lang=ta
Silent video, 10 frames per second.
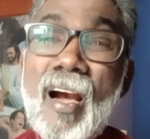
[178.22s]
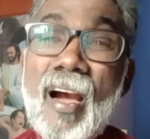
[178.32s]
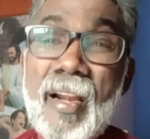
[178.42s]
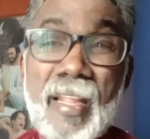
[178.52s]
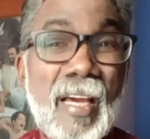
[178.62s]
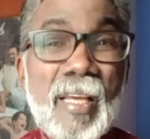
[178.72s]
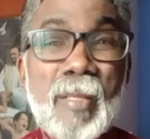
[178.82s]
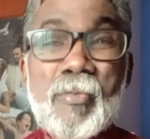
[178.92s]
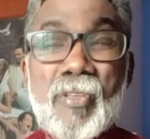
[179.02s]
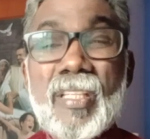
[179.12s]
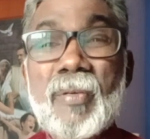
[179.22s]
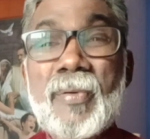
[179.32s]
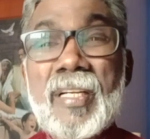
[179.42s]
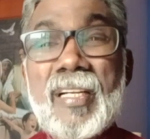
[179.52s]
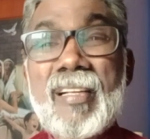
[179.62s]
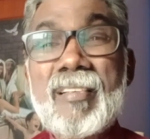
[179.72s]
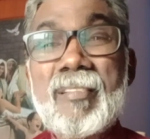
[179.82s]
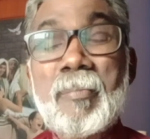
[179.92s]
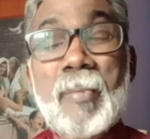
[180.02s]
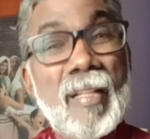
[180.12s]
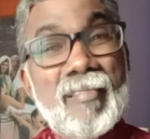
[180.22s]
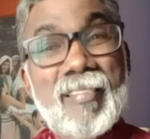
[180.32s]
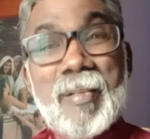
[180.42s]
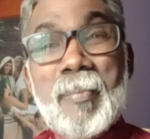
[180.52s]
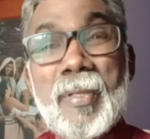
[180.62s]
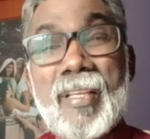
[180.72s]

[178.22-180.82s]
அநியாயம் செய்தவர்கள் மனம் திரும்பி